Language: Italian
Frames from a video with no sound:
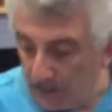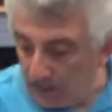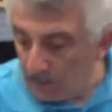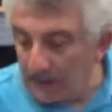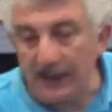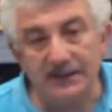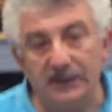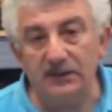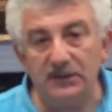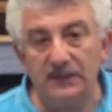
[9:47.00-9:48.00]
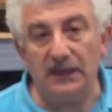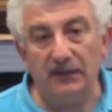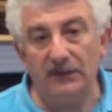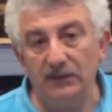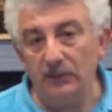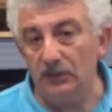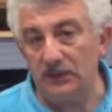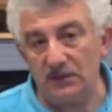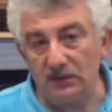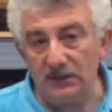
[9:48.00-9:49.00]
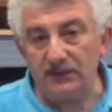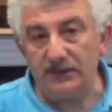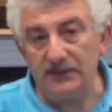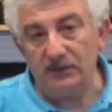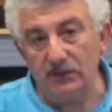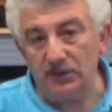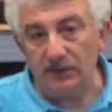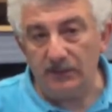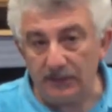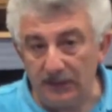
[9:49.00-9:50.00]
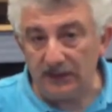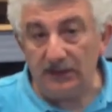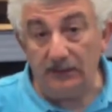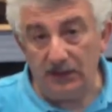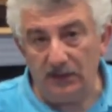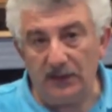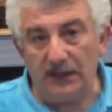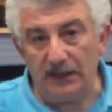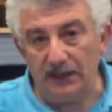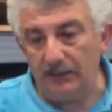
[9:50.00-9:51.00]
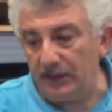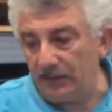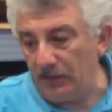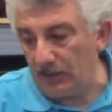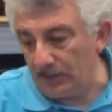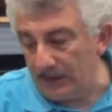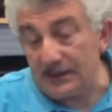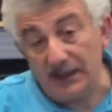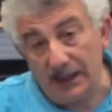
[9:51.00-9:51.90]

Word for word: Una casa che ci sta lavando molte soddisfazioni ci permette di migliorare le performance